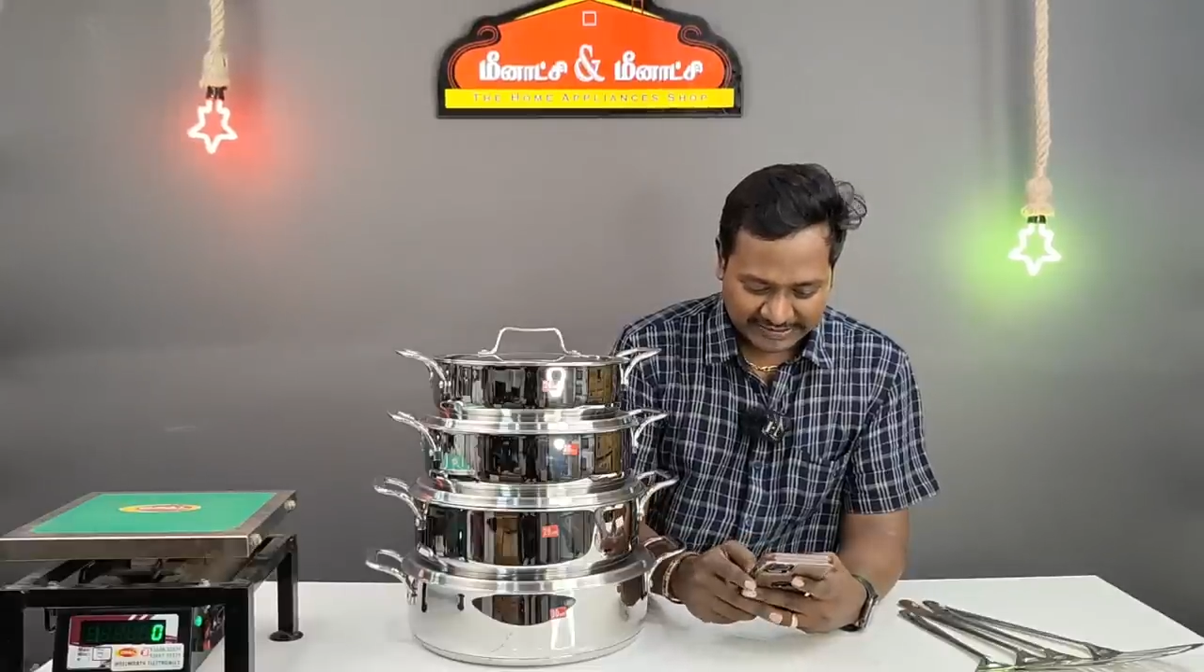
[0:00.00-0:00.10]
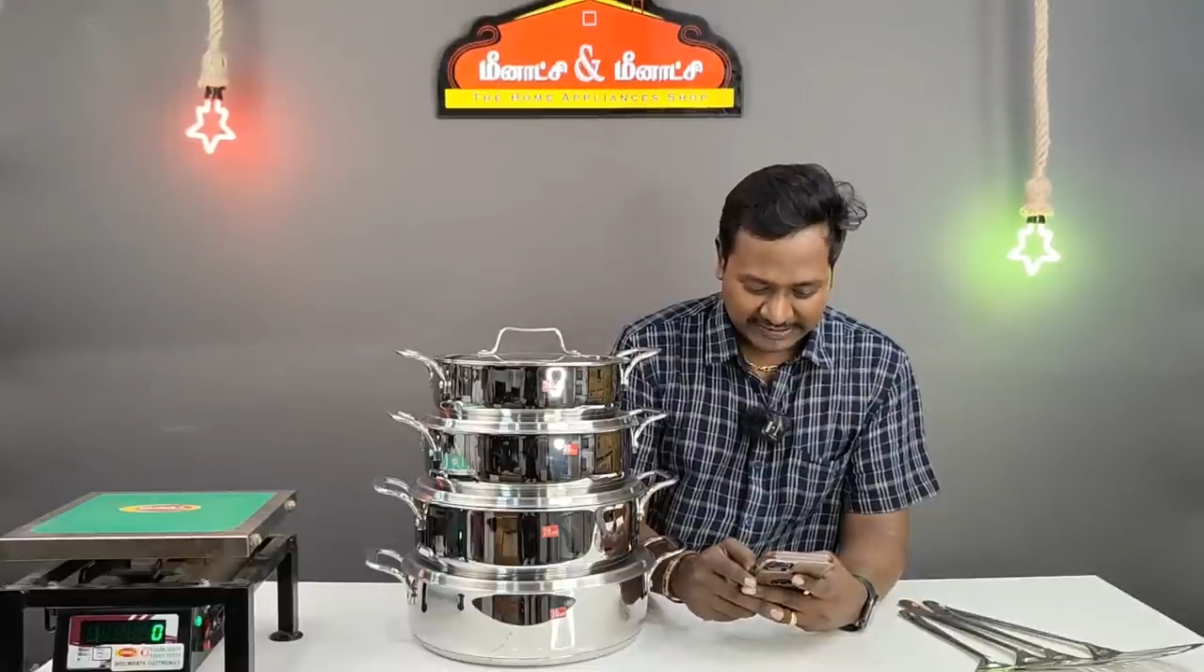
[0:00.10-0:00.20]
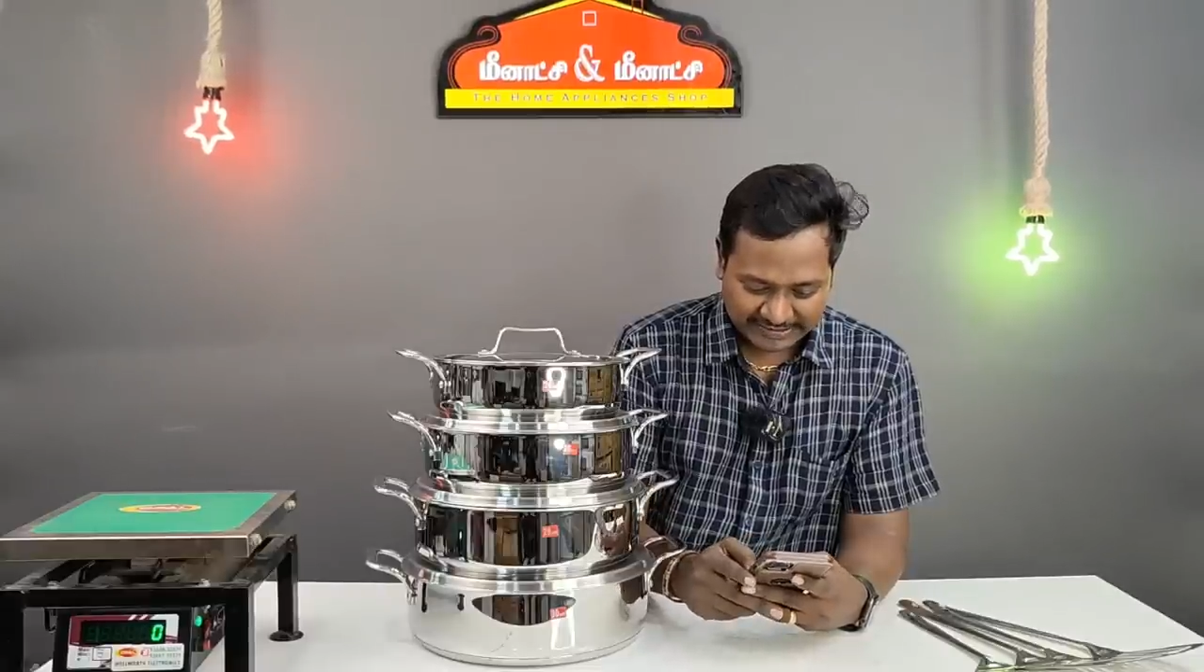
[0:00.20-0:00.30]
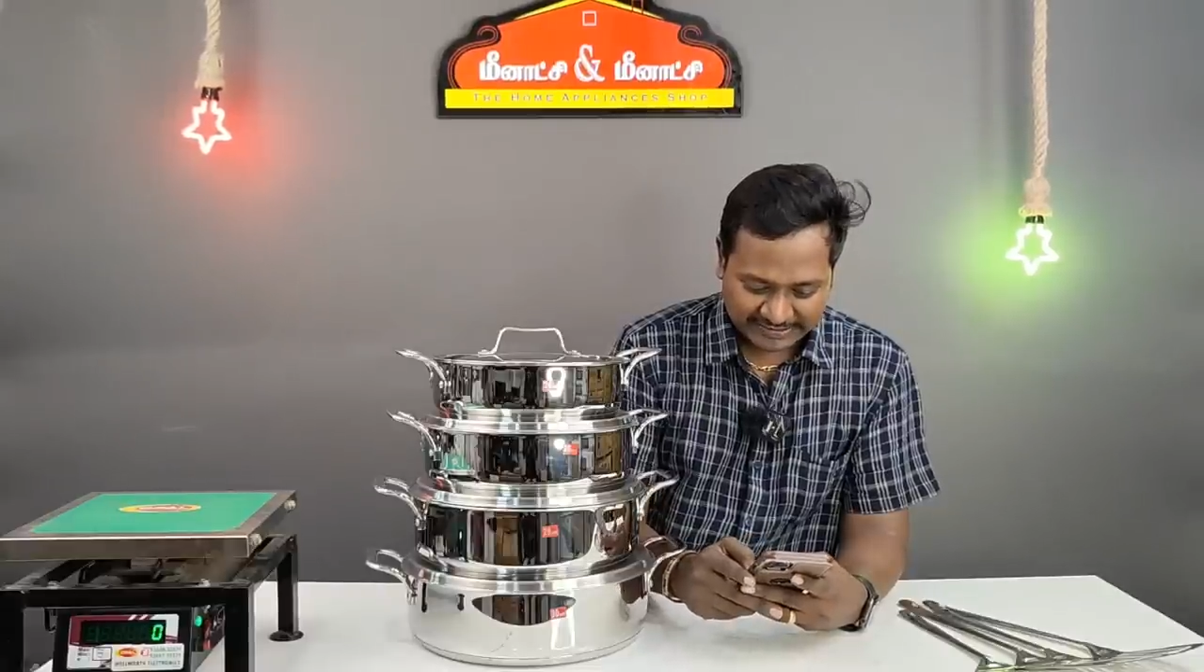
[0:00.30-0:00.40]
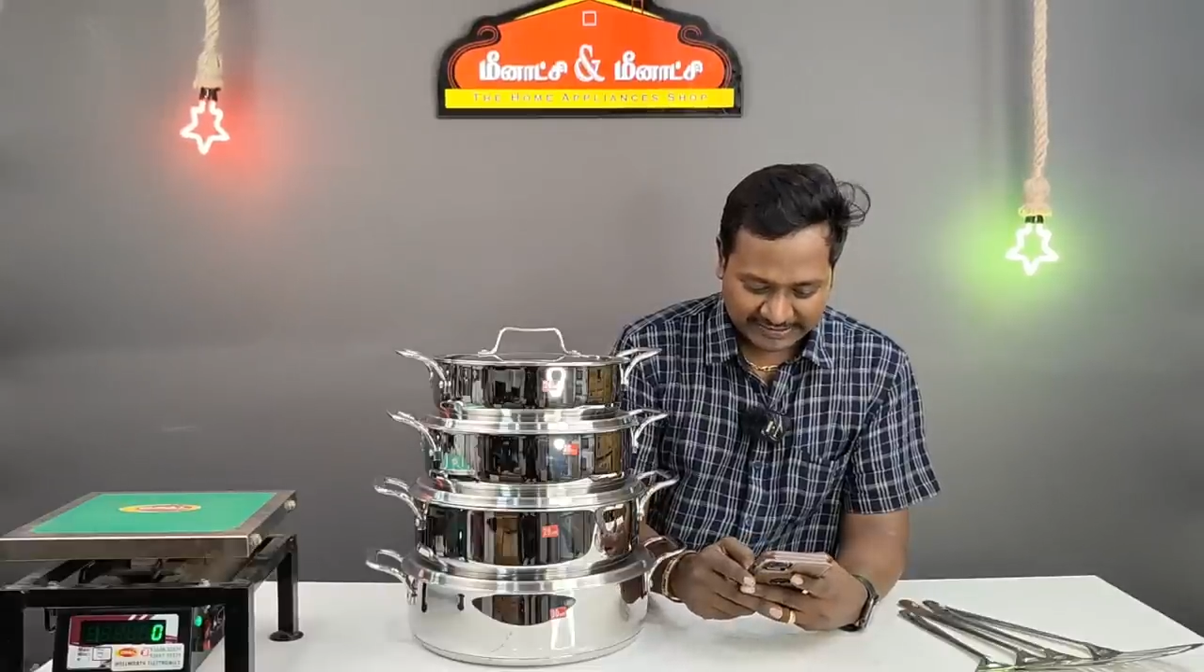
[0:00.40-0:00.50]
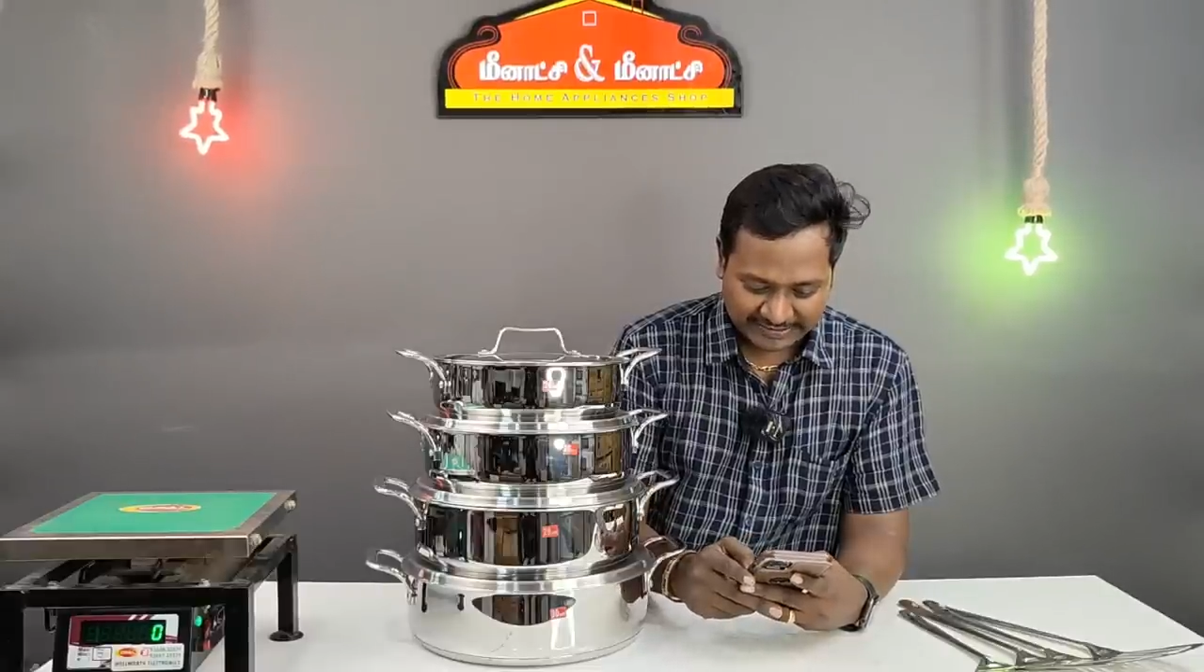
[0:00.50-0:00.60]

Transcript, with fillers: டேக்கு